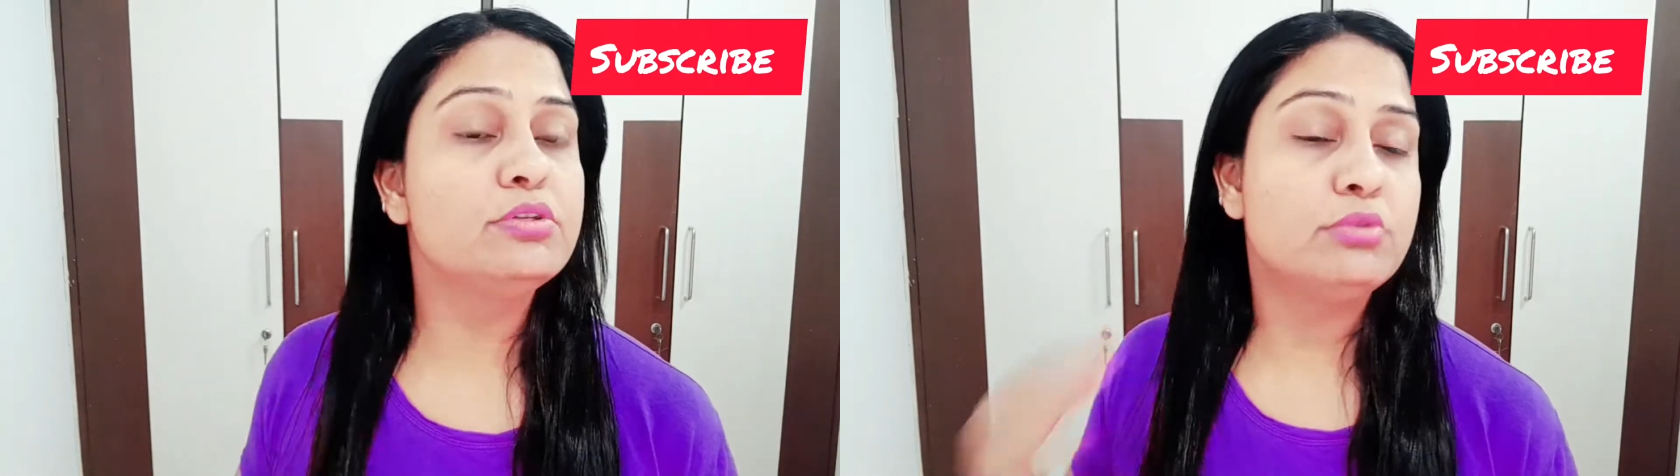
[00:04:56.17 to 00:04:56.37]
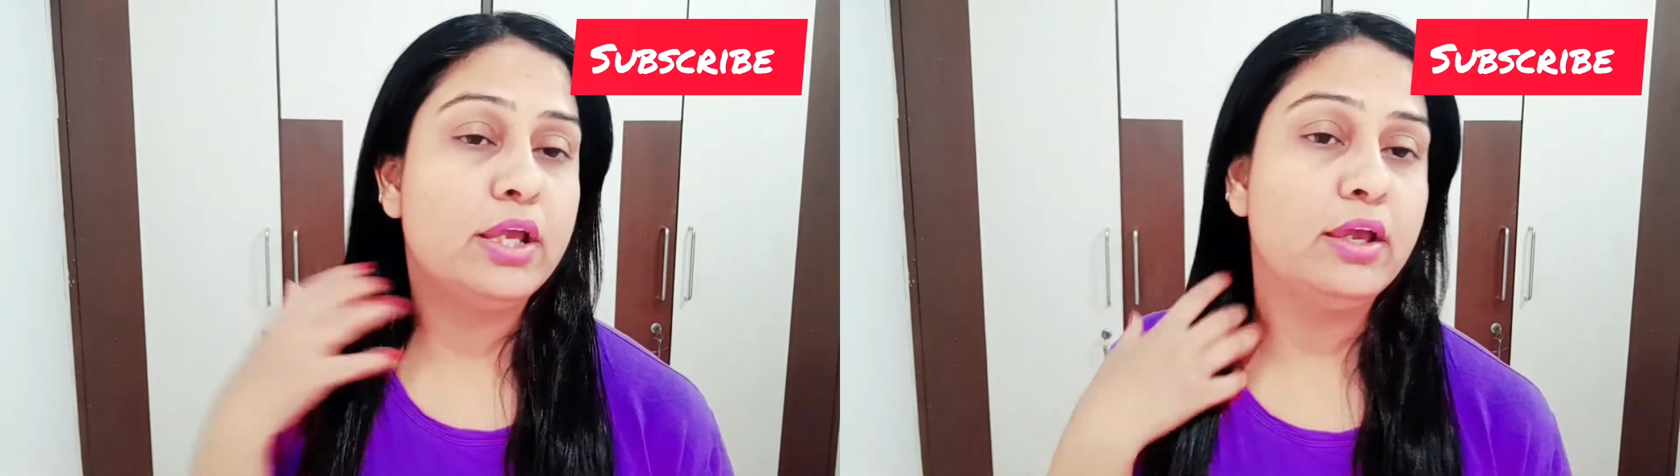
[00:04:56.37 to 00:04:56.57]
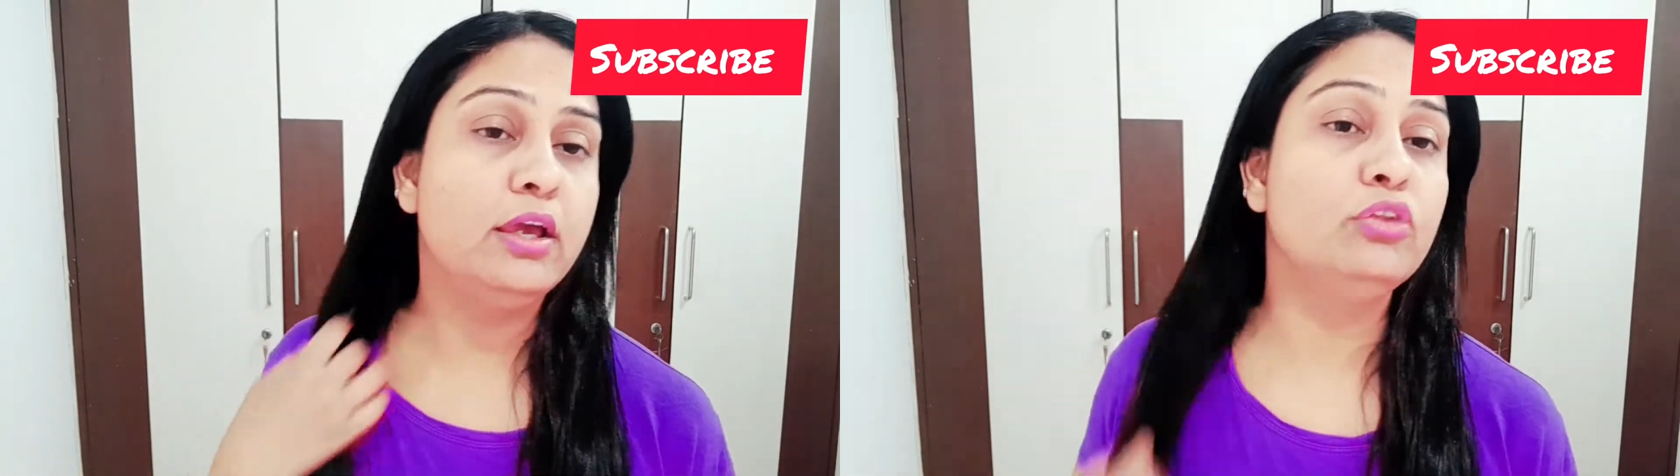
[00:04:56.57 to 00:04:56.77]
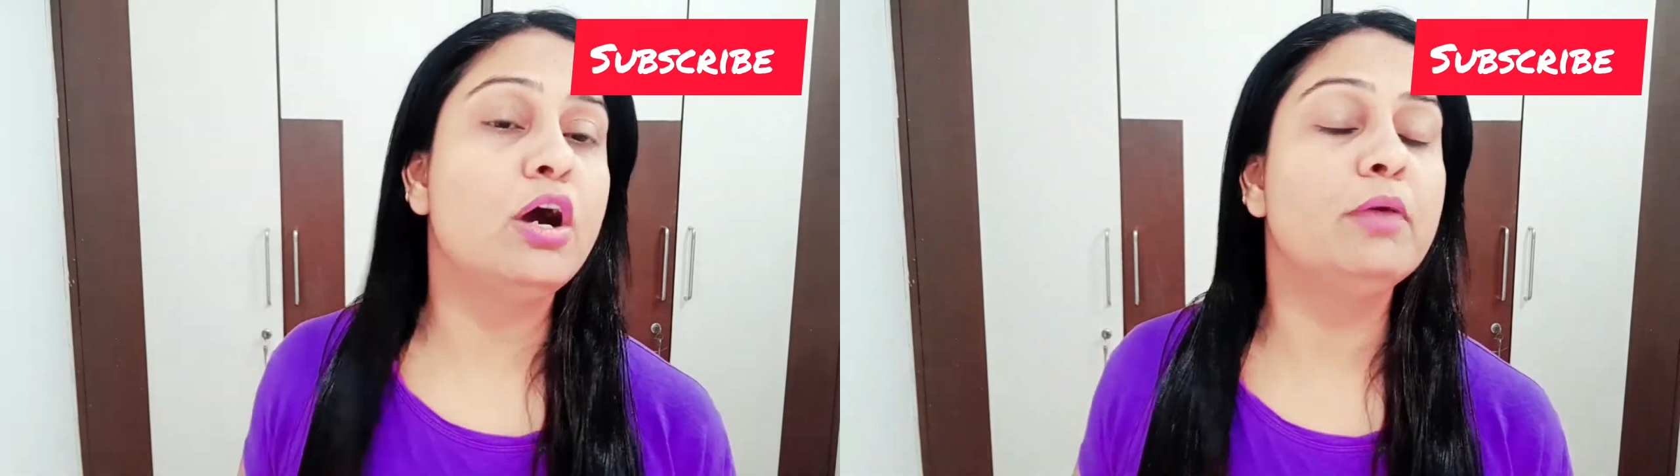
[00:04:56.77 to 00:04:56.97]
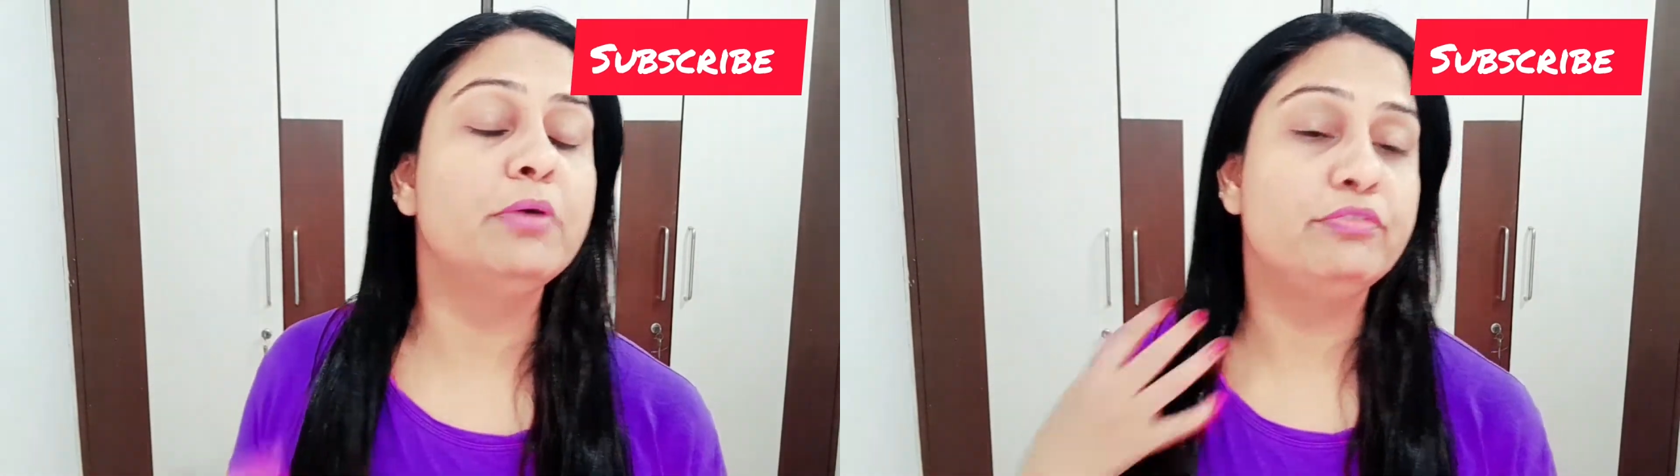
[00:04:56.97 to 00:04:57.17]
चुके हैं तो
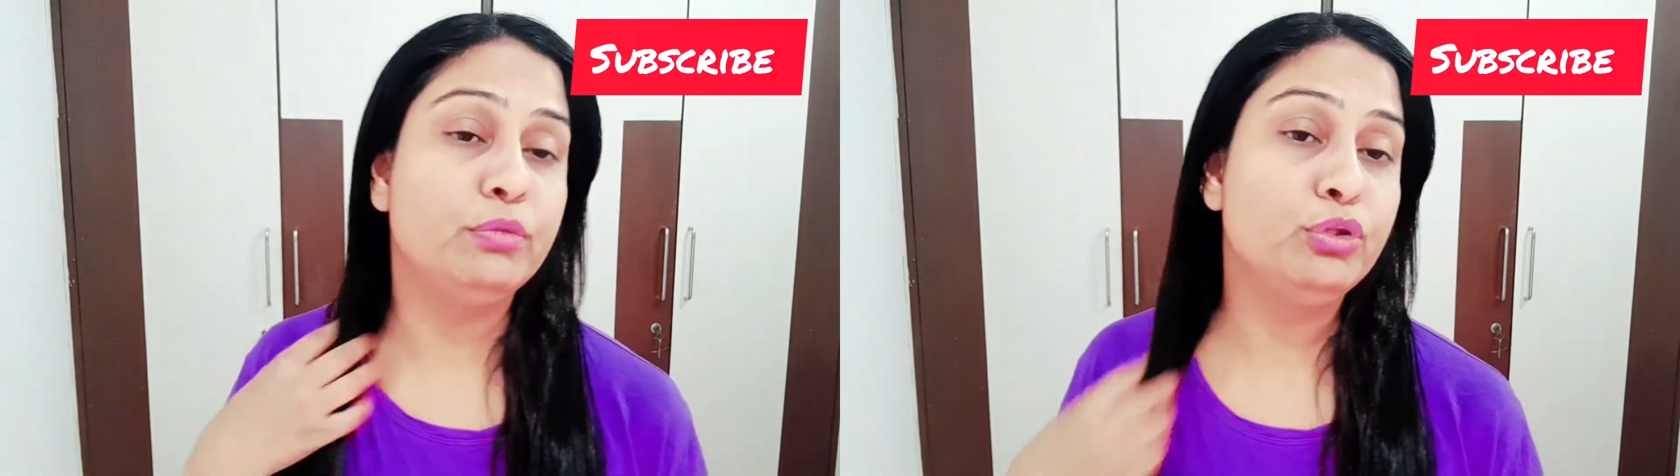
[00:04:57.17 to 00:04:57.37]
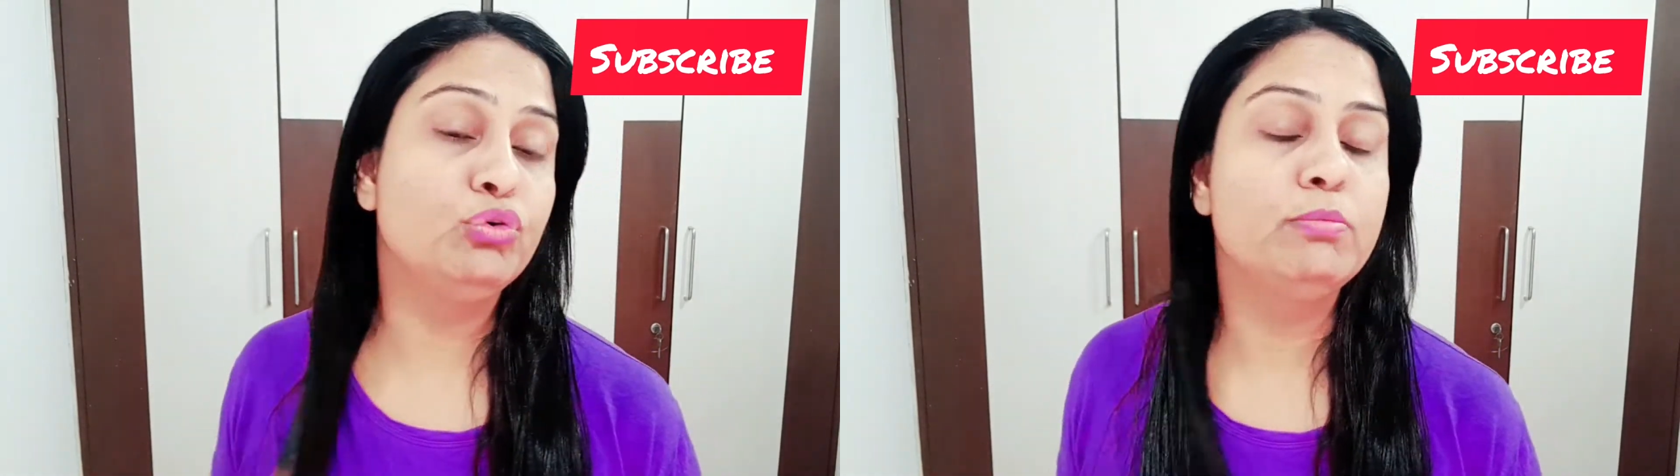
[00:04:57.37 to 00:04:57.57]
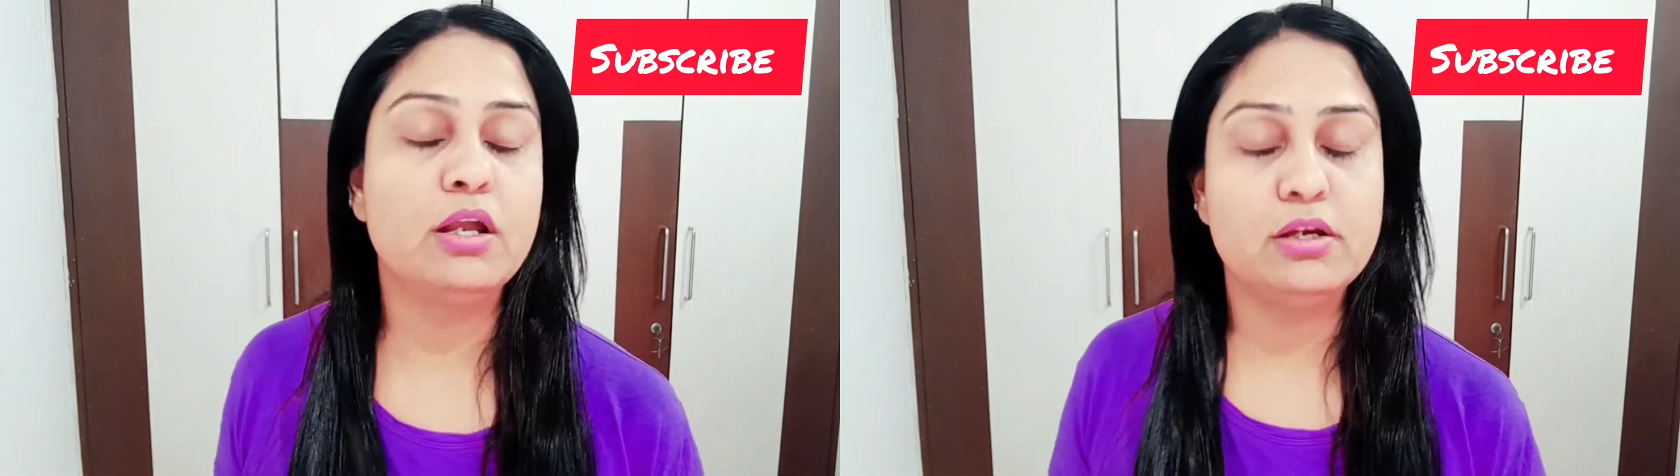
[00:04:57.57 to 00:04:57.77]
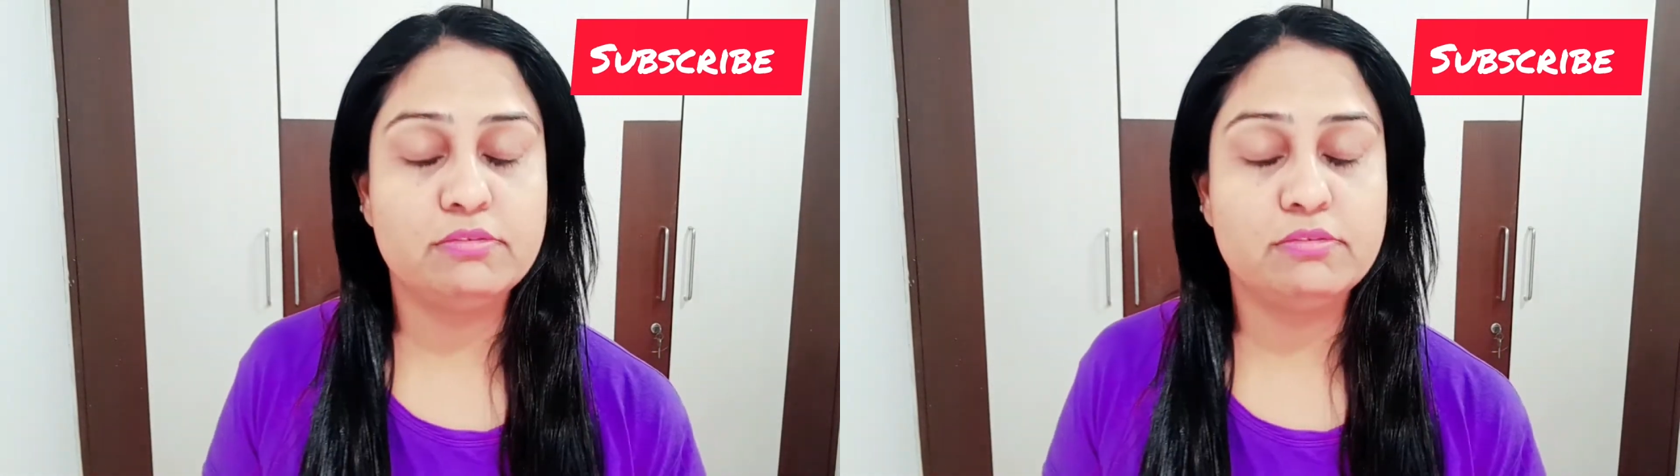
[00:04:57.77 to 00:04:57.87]
आप हफ्ते में दो बार